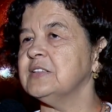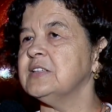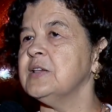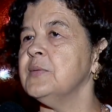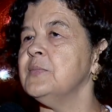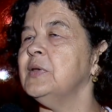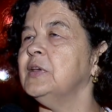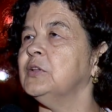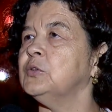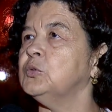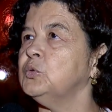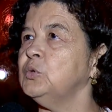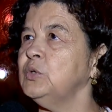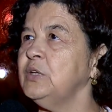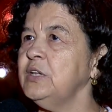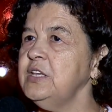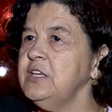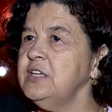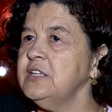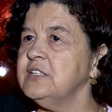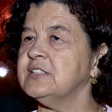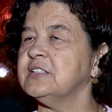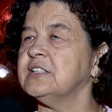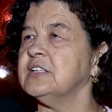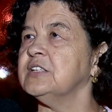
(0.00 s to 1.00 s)
para receber
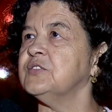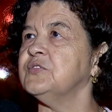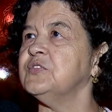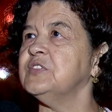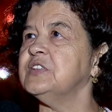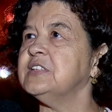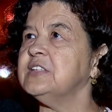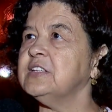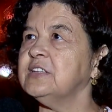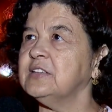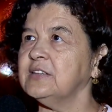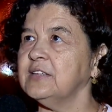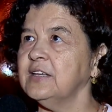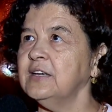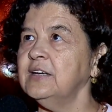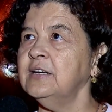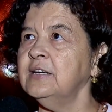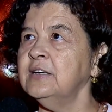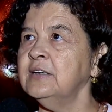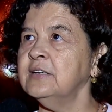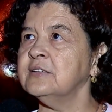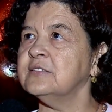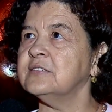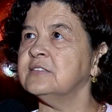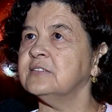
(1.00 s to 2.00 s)
turistas,
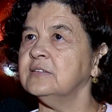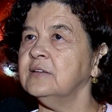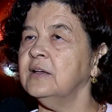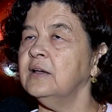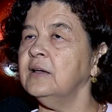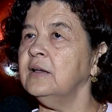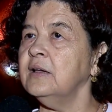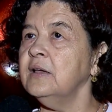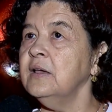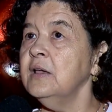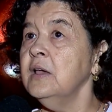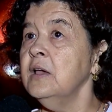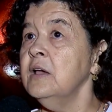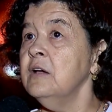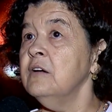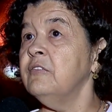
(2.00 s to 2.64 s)
visitantes, né?